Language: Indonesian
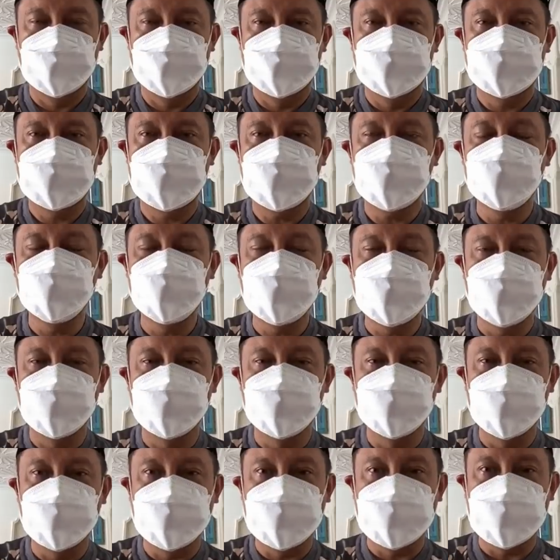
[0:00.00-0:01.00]
Saya sudah
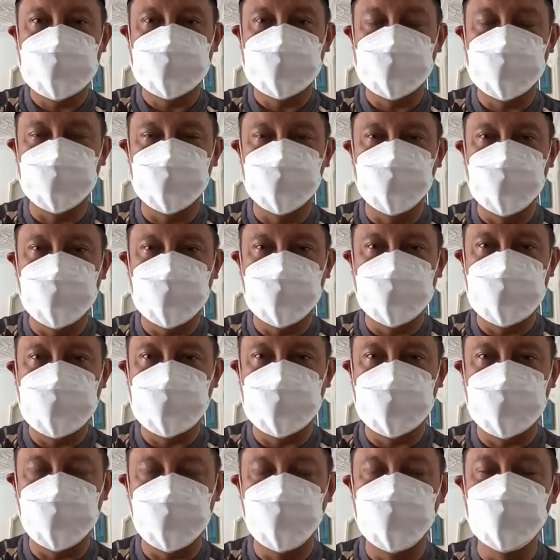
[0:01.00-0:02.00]
melihat lebih
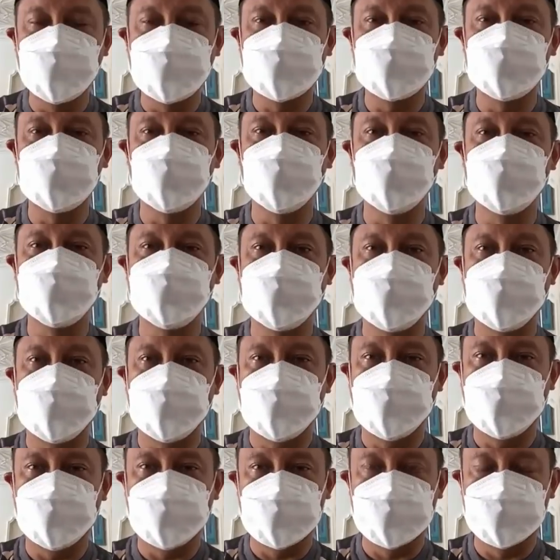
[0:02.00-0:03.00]
dari dua
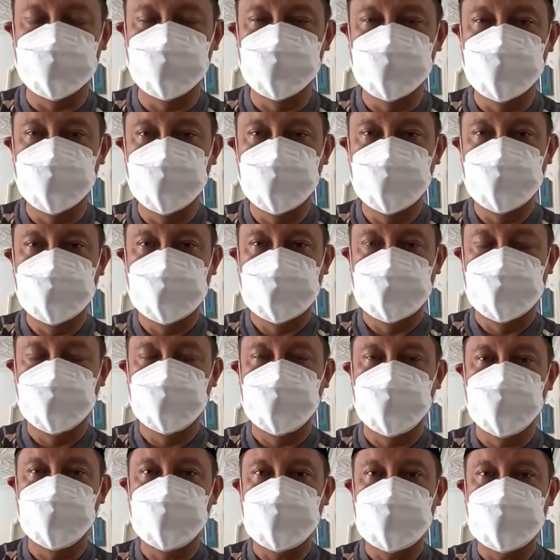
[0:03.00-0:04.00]
survei
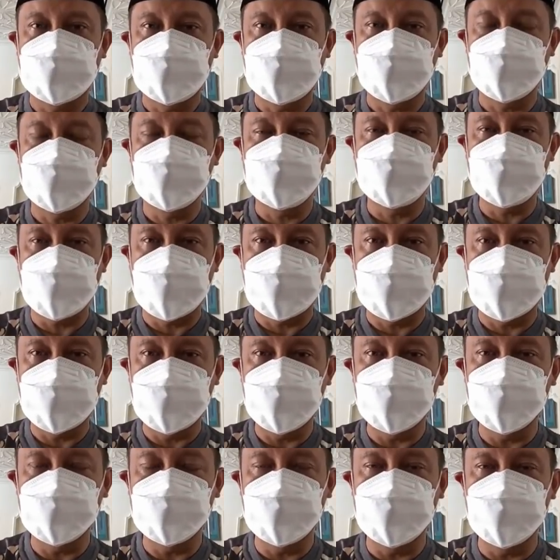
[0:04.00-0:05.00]
memang yang
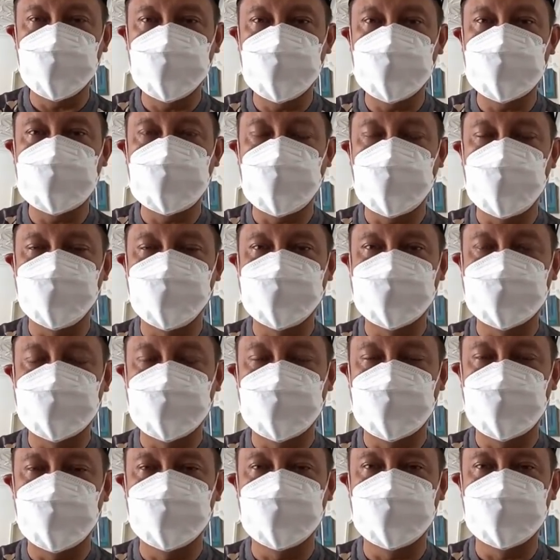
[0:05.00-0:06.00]
paling tinggi
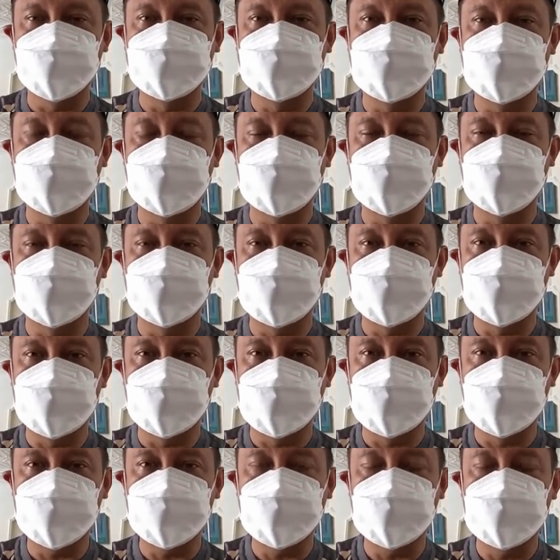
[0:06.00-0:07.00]
kekhawatiran
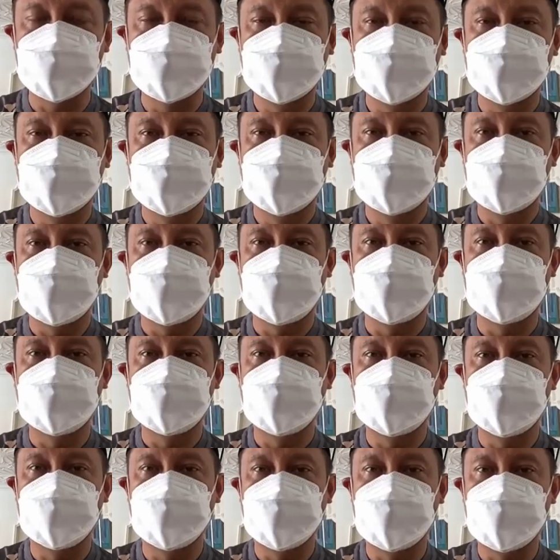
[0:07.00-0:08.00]
masyarakat
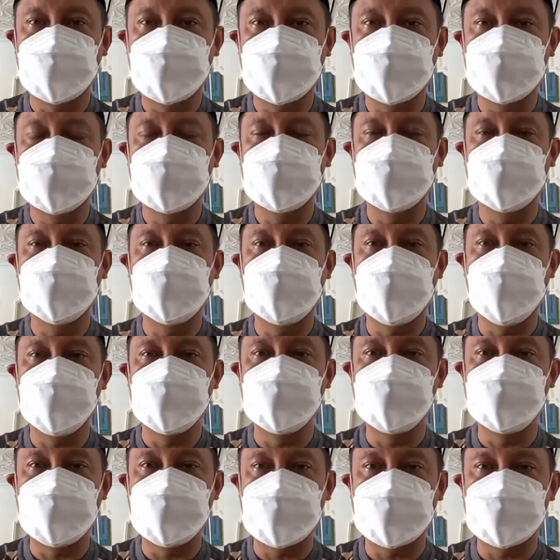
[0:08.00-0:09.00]
adalah
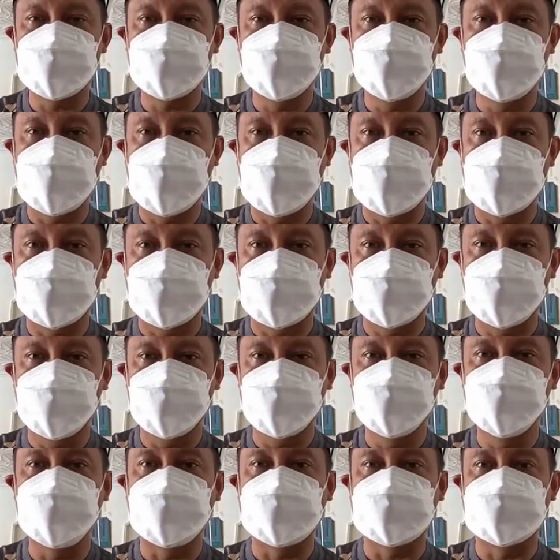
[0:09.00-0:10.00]
dampak dari
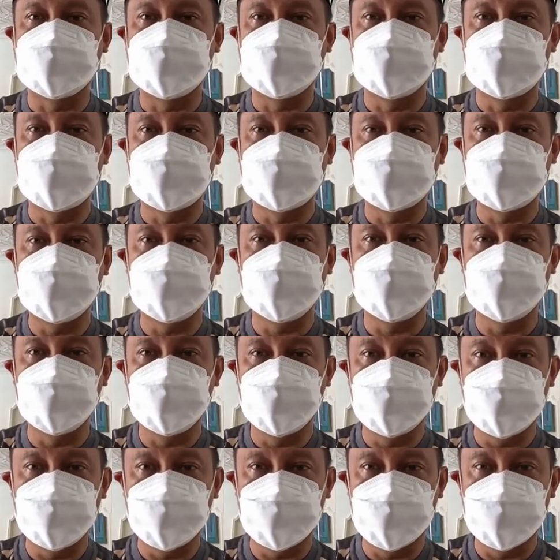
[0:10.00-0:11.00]
vaksinasi
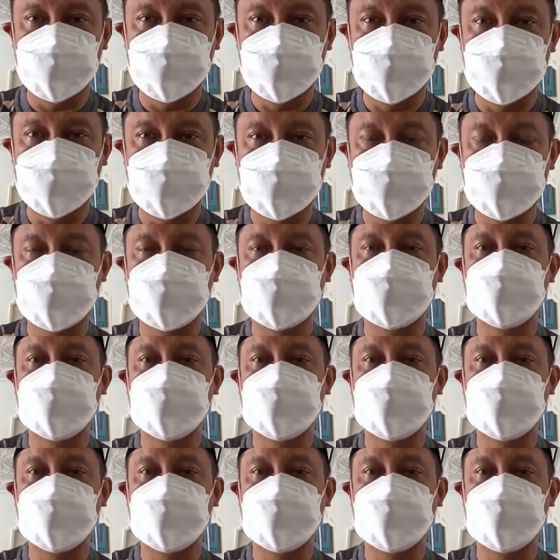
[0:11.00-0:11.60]
ini. Ya.